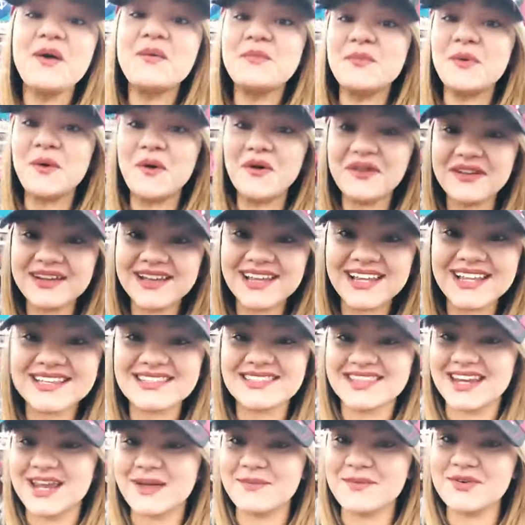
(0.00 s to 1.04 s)
porque
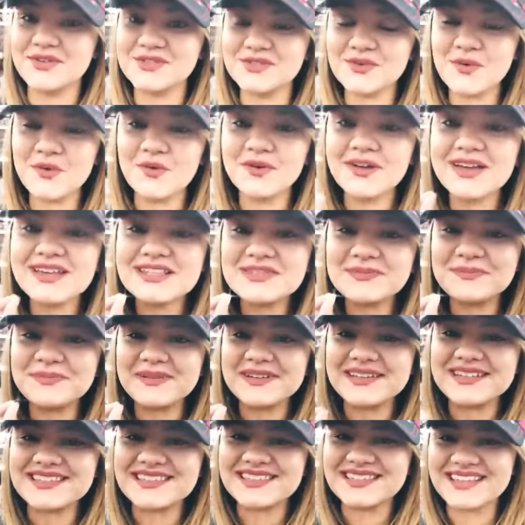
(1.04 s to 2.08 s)
les traemos un
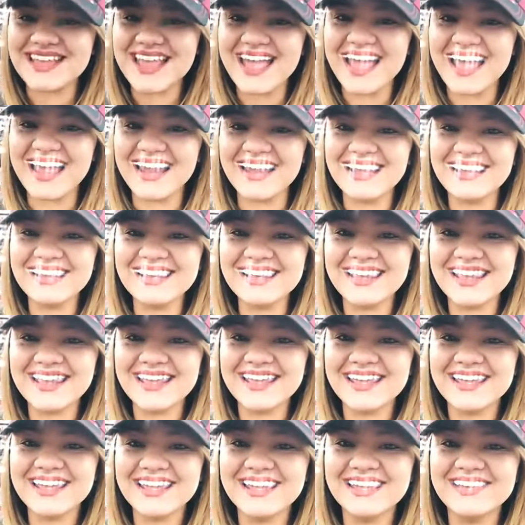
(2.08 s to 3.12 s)
especial
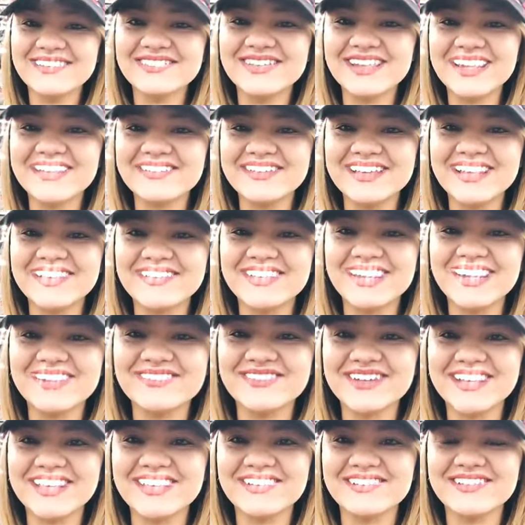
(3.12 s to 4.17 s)
Mira, mira, mira el
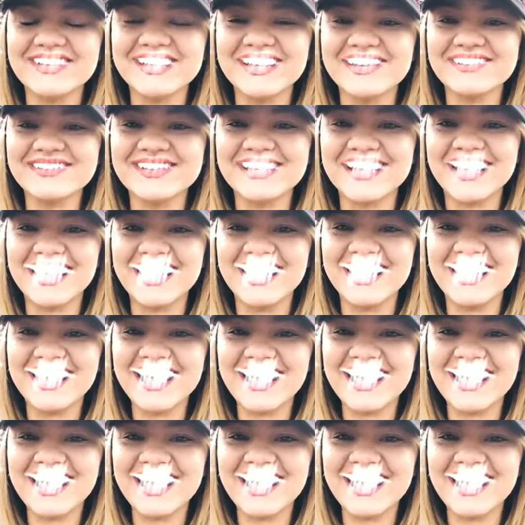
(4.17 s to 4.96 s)
brillo, mira, mira.